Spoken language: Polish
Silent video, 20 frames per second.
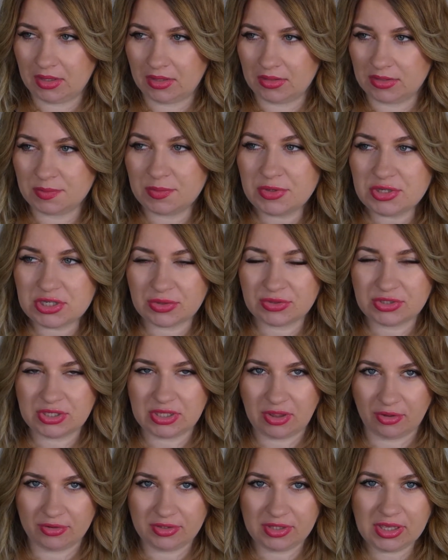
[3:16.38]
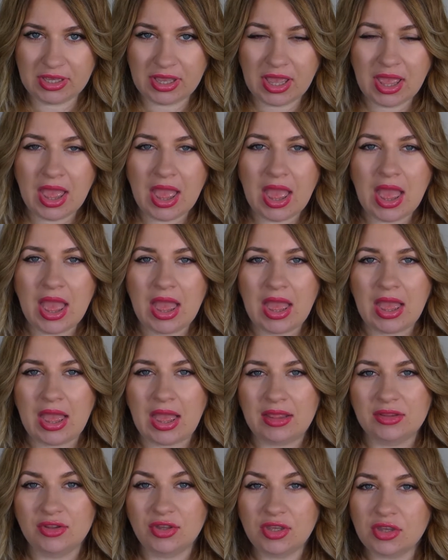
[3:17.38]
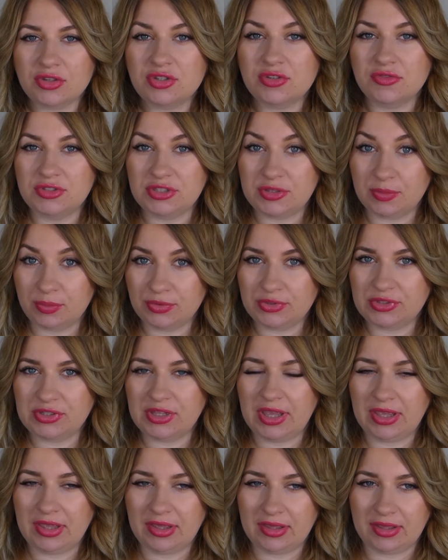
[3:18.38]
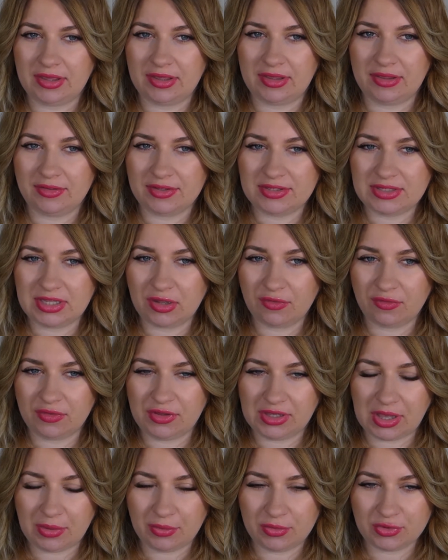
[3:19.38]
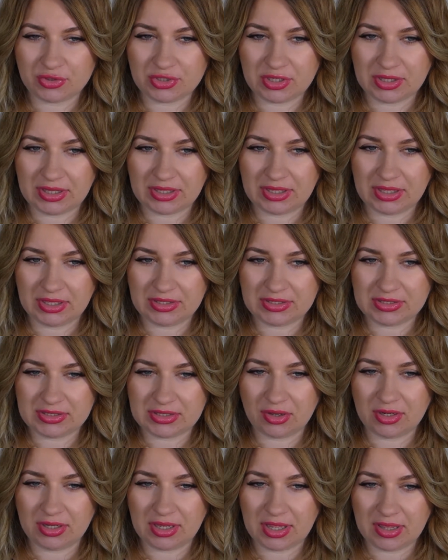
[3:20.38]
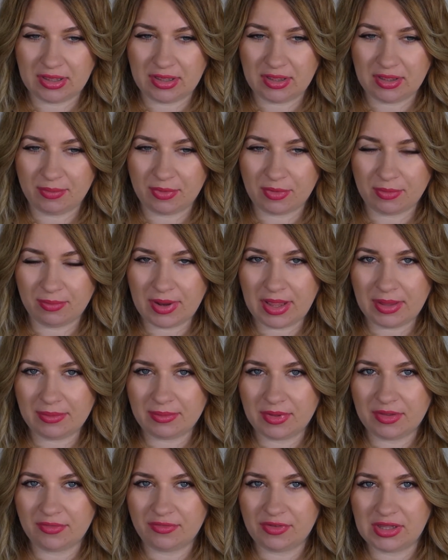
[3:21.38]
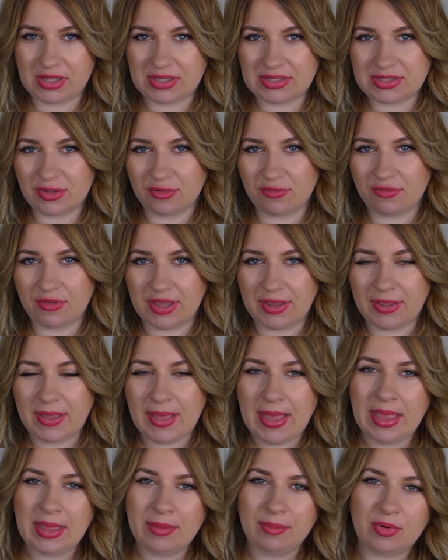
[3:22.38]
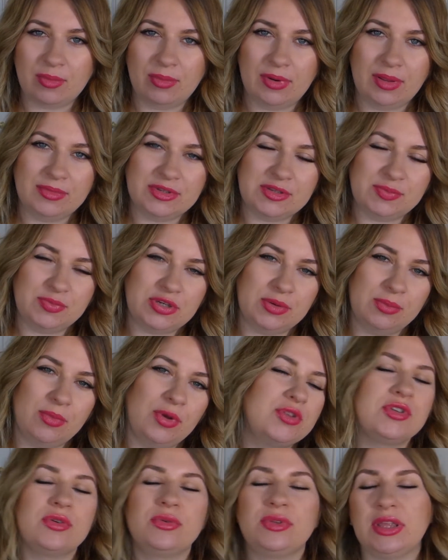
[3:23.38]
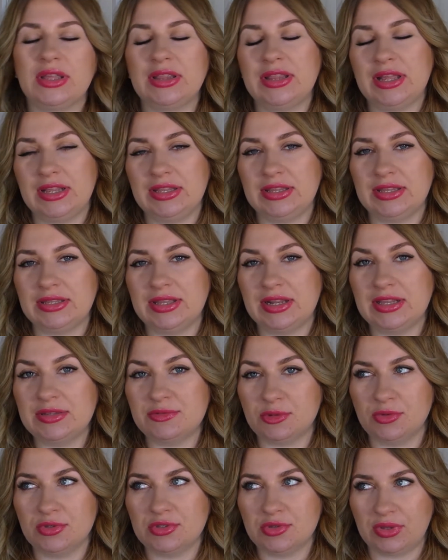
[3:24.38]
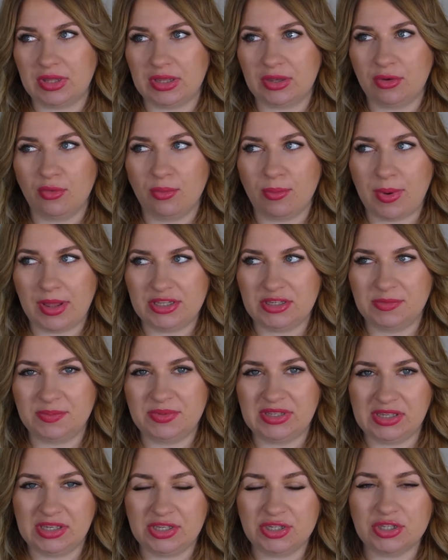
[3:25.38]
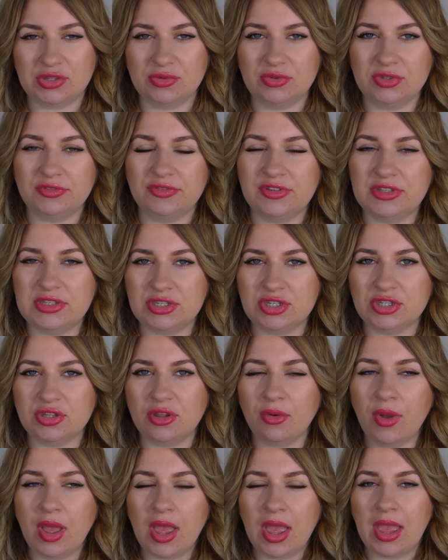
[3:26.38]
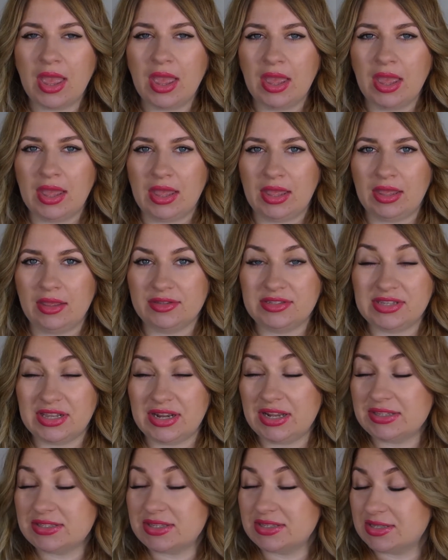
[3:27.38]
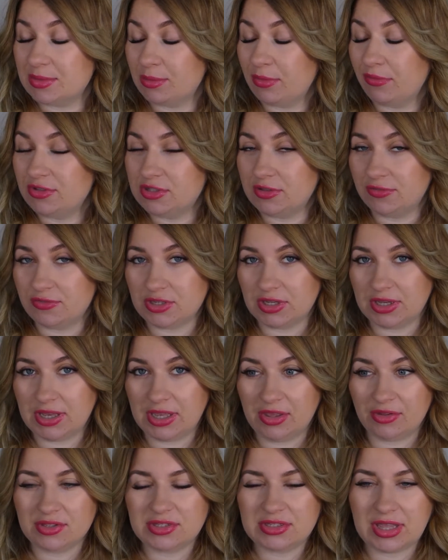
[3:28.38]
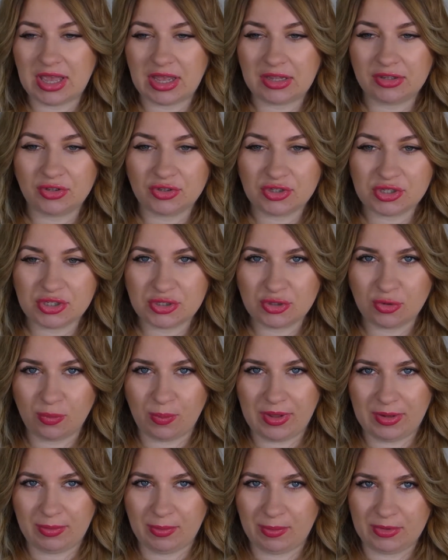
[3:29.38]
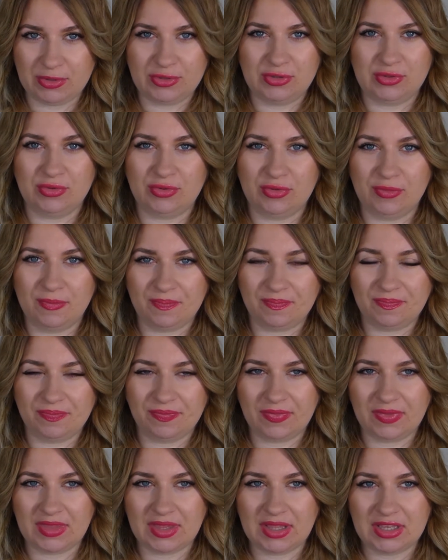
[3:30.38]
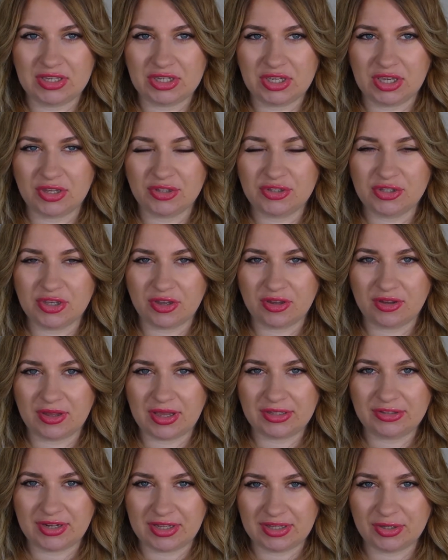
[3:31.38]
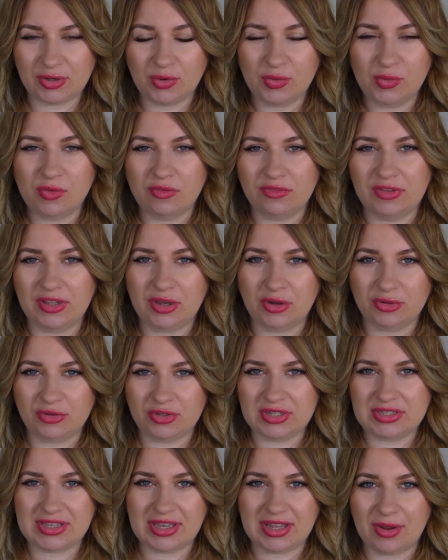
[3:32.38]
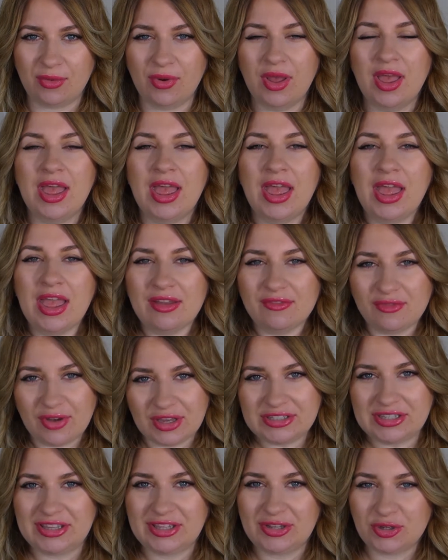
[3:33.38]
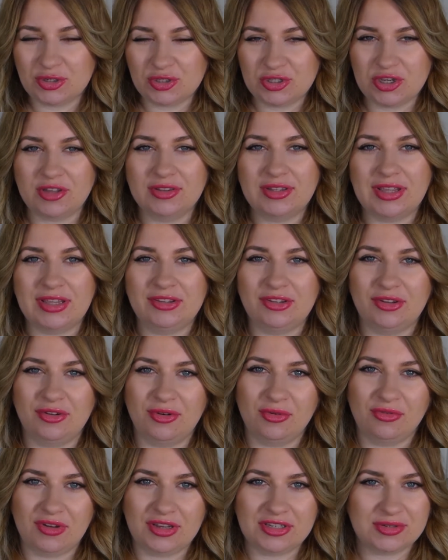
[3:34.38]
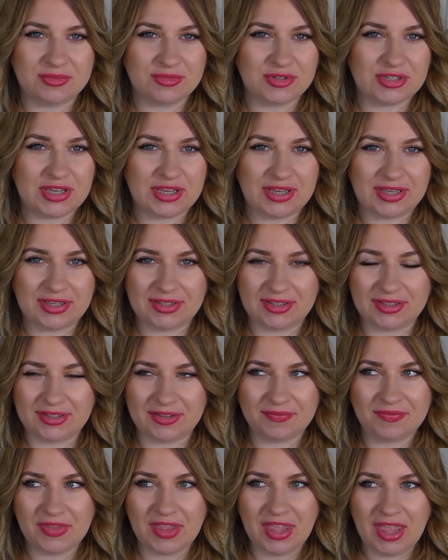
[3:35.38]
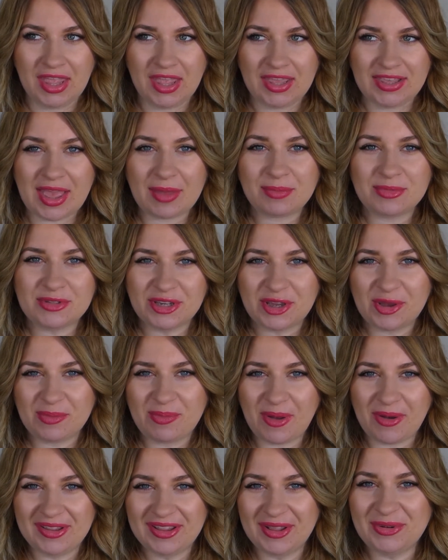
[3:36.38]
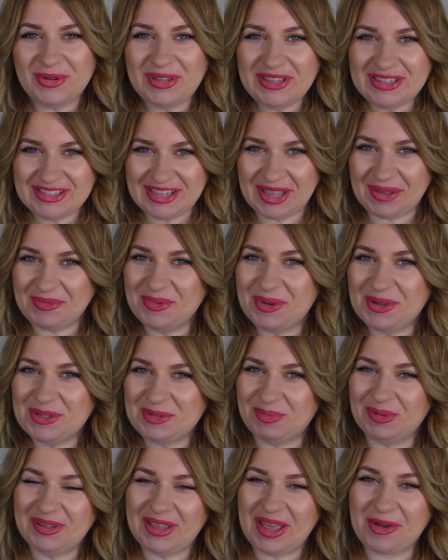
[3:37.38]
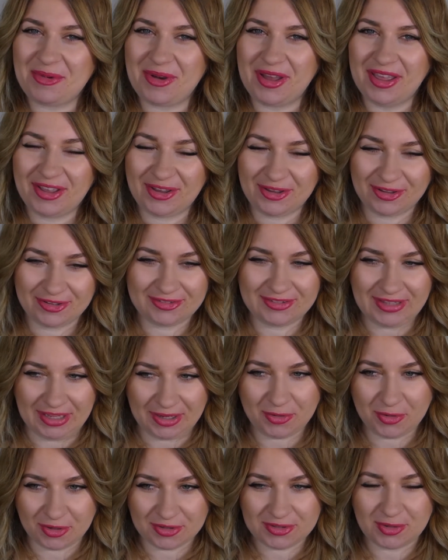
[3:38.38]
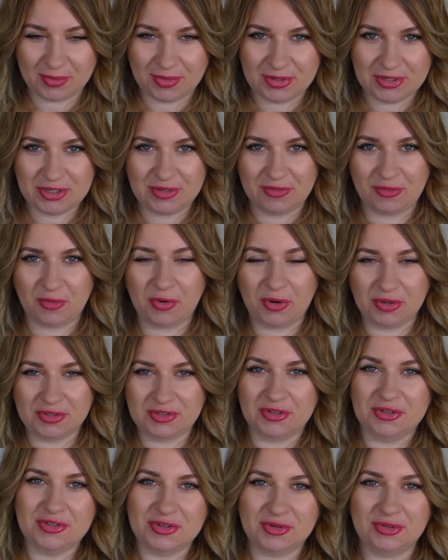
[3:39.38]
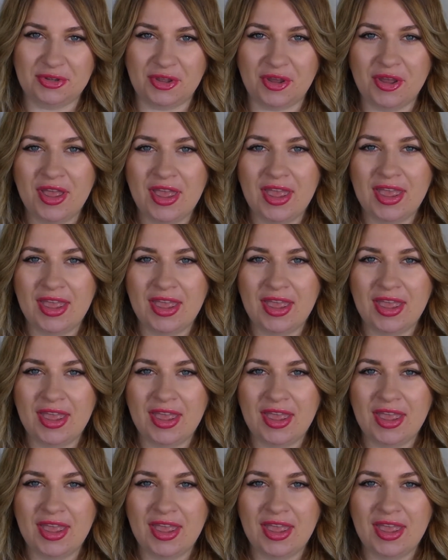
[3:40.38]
zbliżał się do nich. No i oczywiście później e, z tego wynikały różne takie historie, e, problemy finansowe, problemy z przemocą i tak dalej, tak dalej z przemocą taką bardziej psychiczną niż fizyczną. E, serial jest niesamowicie wciągający, aktorzy super, po prostu mm, jeżeli chodzi o aktora tego głównego, który zagrał właśnie tego Johna, to uważam, że ja bym się go bała na ulicy, ja bym go spotkała jako taką osobę żywą, chodzącą, to